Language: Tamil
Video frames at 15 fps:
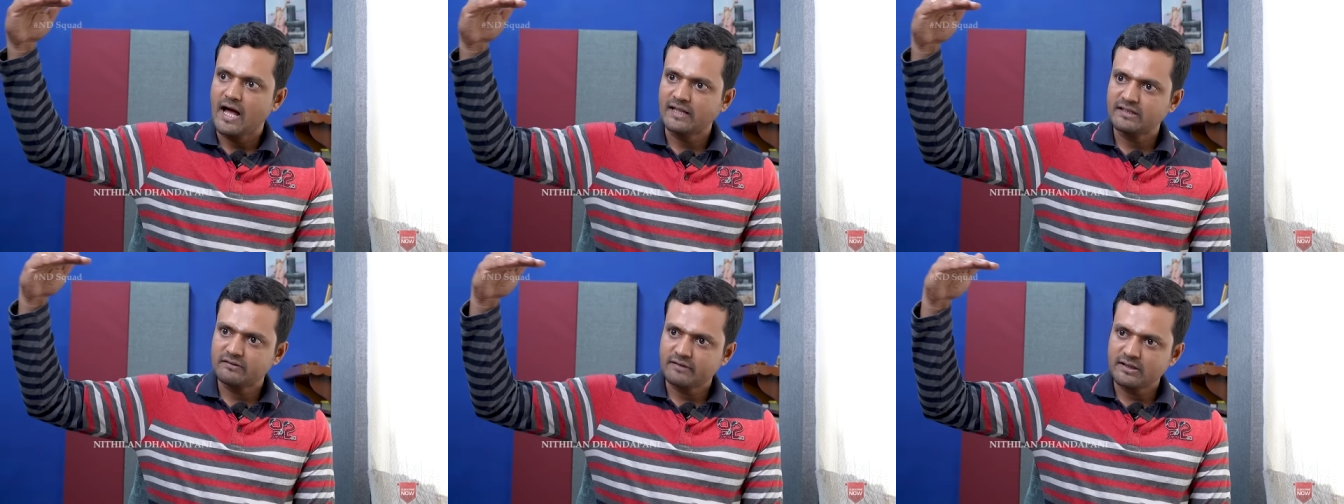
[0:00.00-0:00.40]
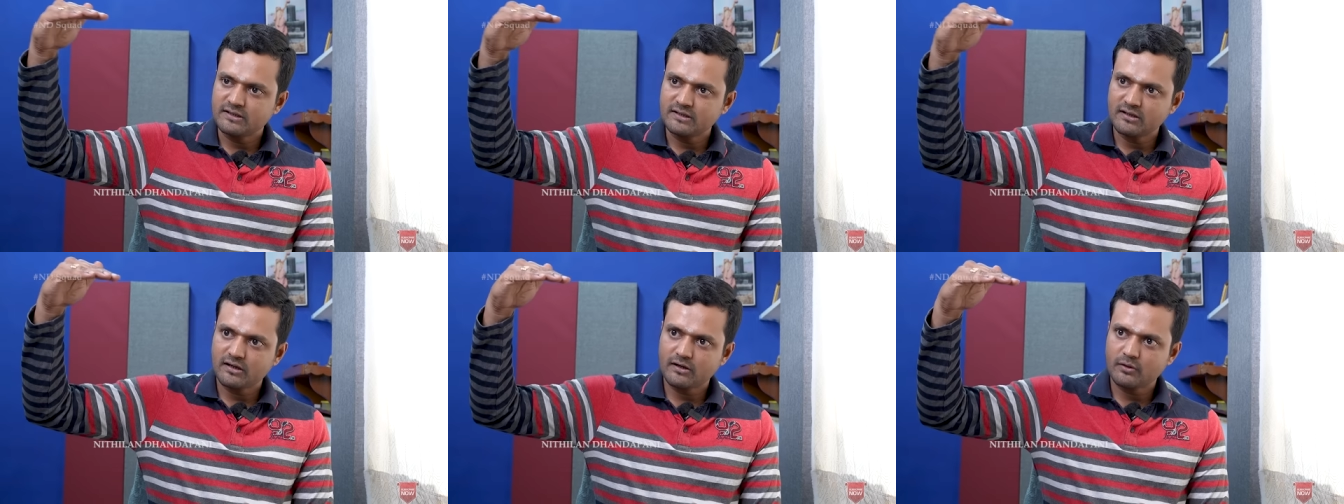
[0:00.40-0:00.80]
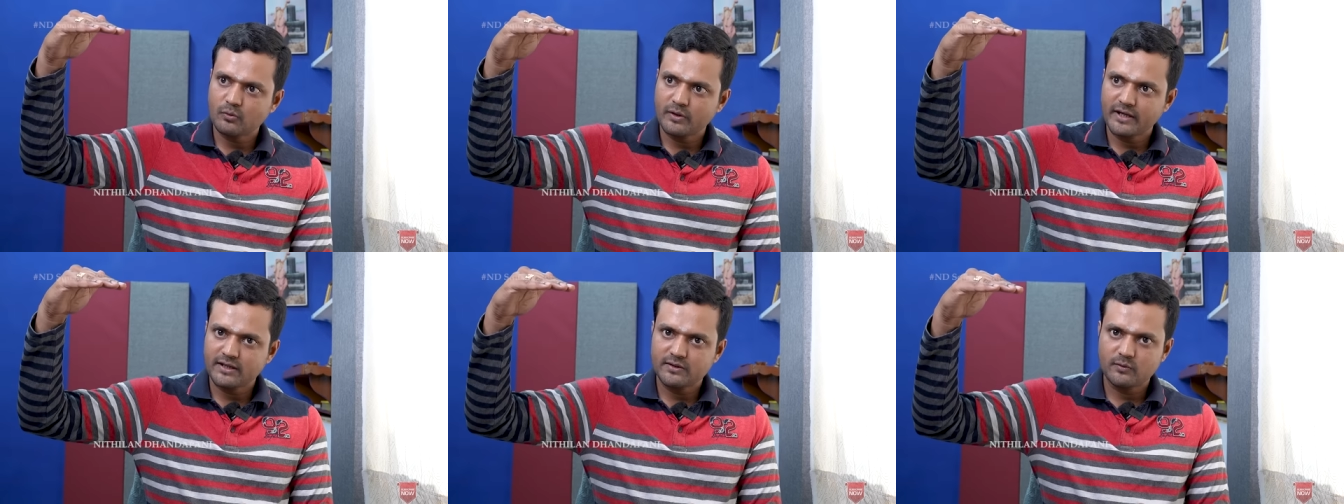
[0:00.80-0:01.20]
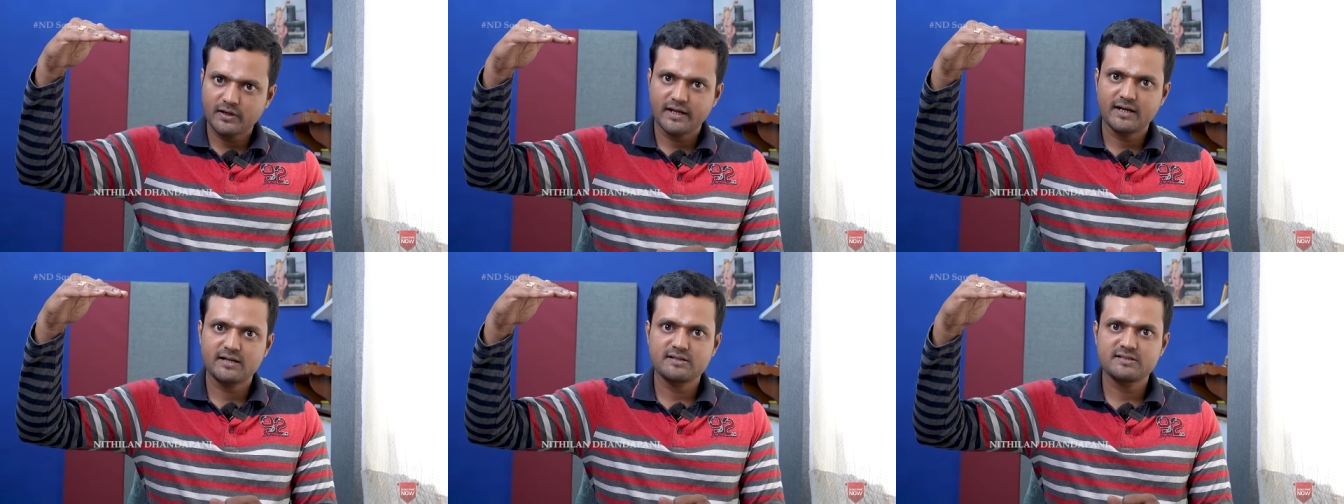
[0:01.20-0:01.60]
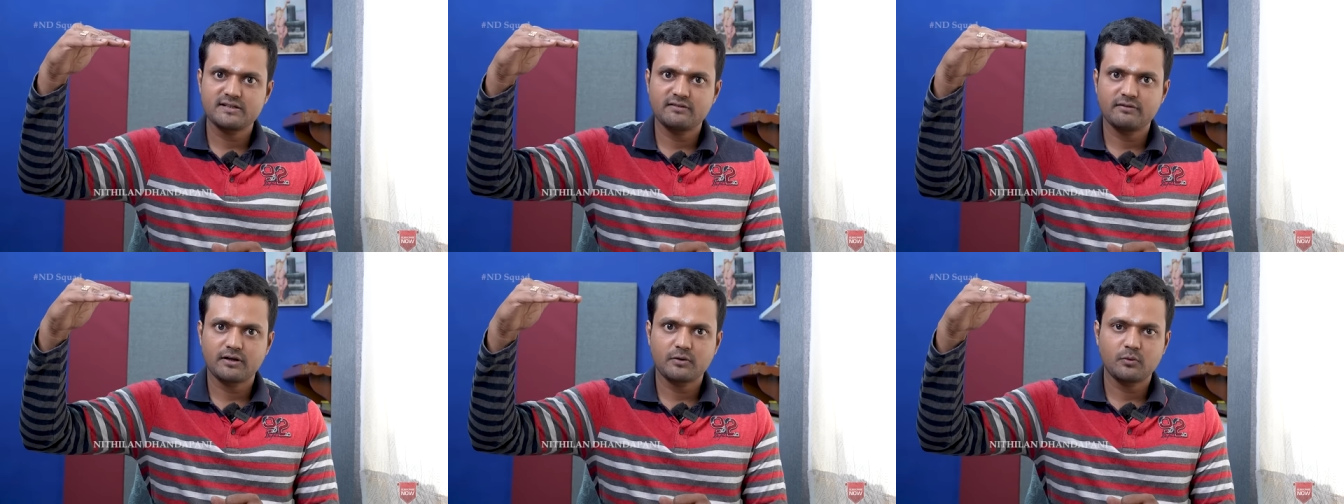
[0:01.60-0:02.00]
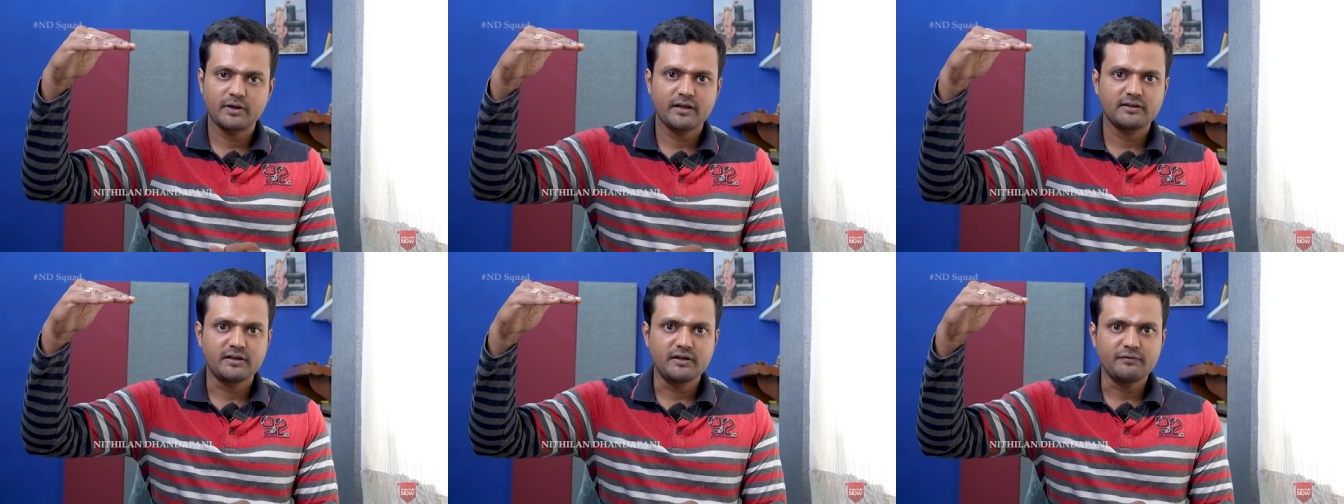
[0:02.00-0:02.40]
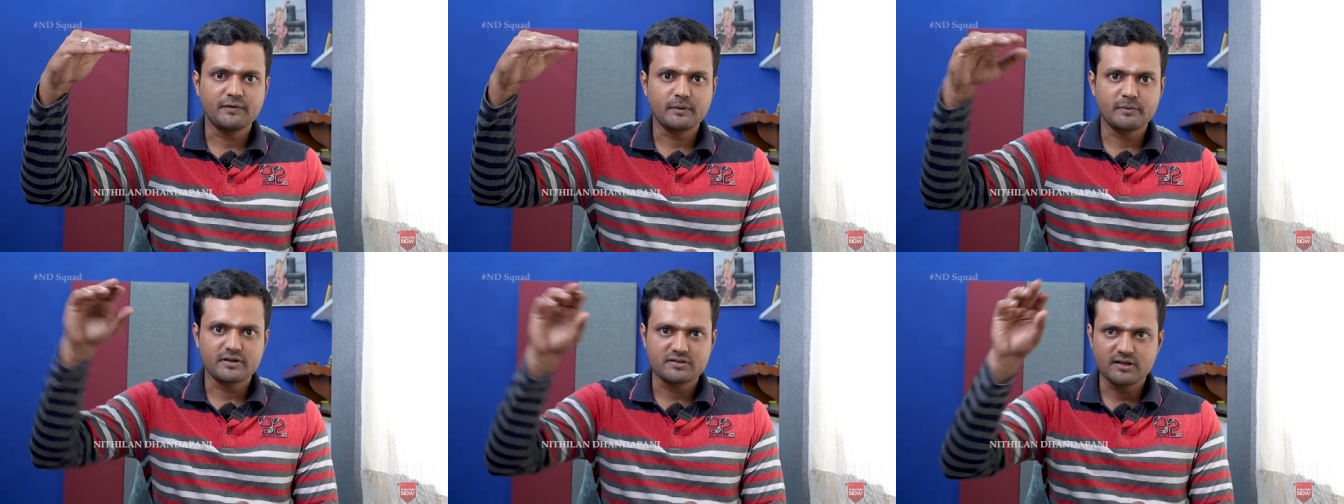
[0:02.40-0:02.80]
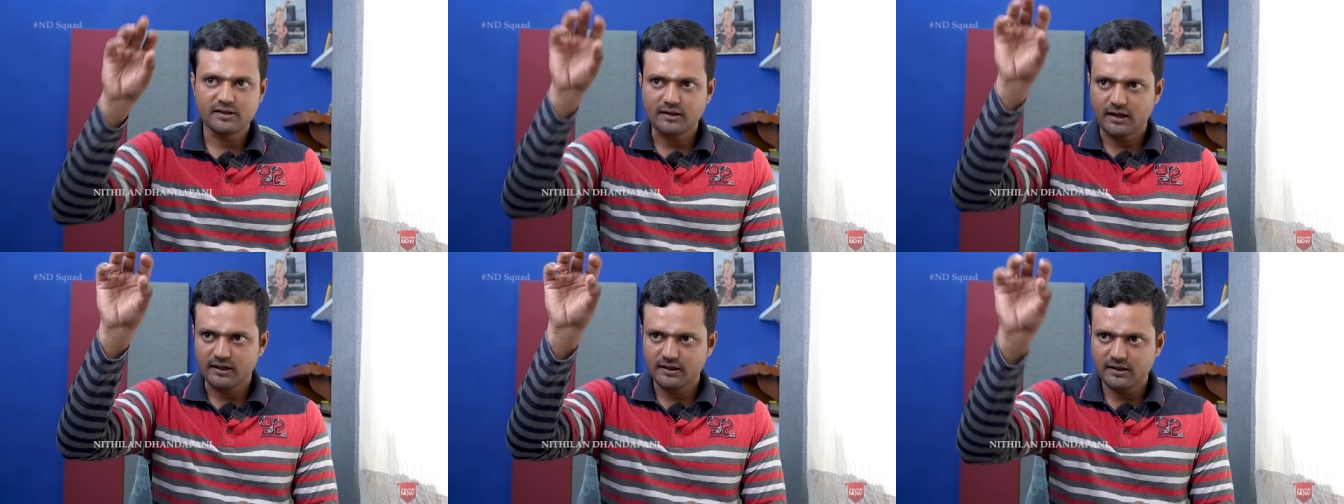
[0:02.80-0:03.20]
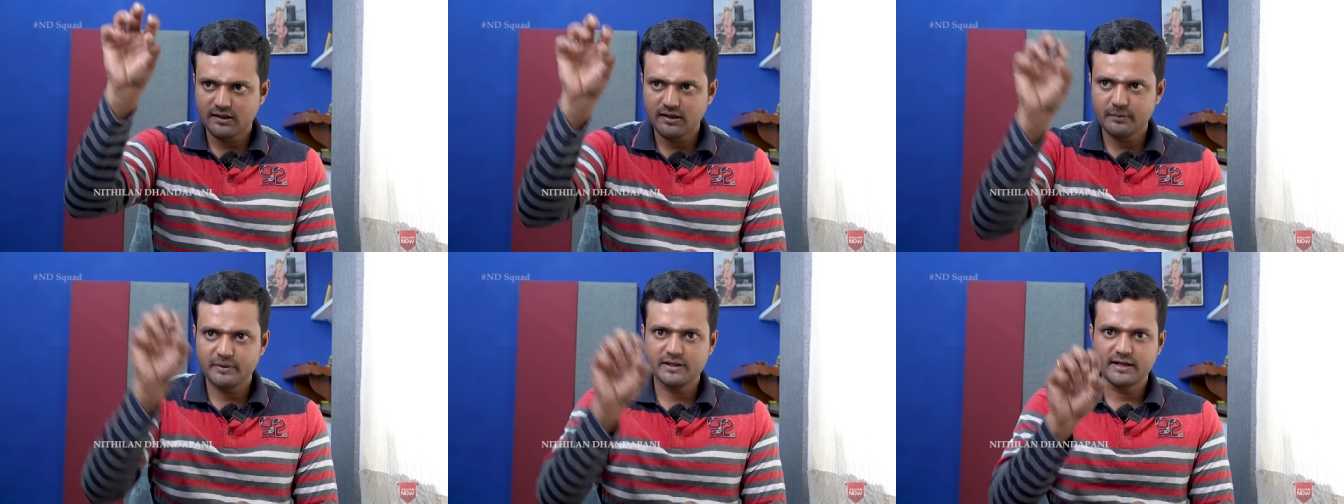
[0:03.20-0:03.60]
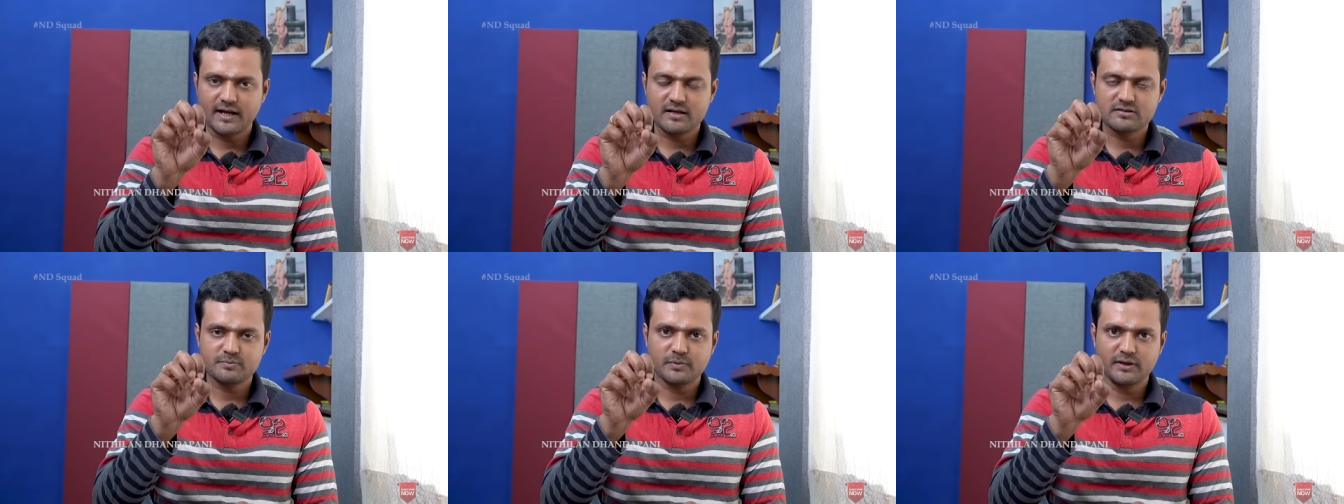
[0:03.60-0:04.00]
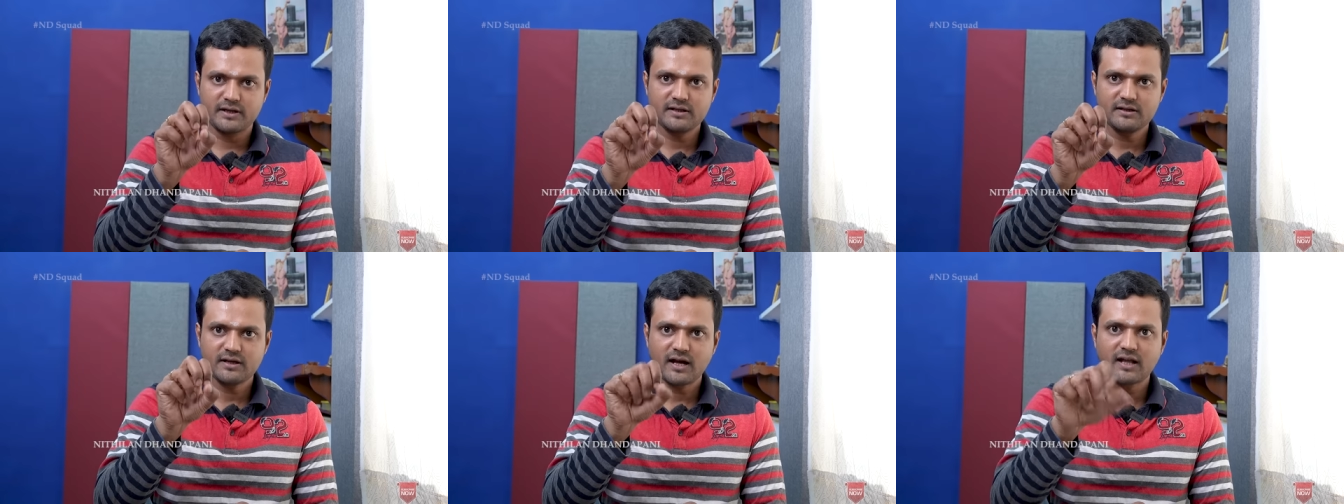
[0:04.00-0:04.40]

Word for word: அந்த வந்துட்டு இருக்கக்கூடிய அந்த ஒரு எனர்ஜியில் வரக்கூடிய அந்த இன்ஃபர்மேஷனை அதை அழகாக இப்படி கிராஸ் பண்ணி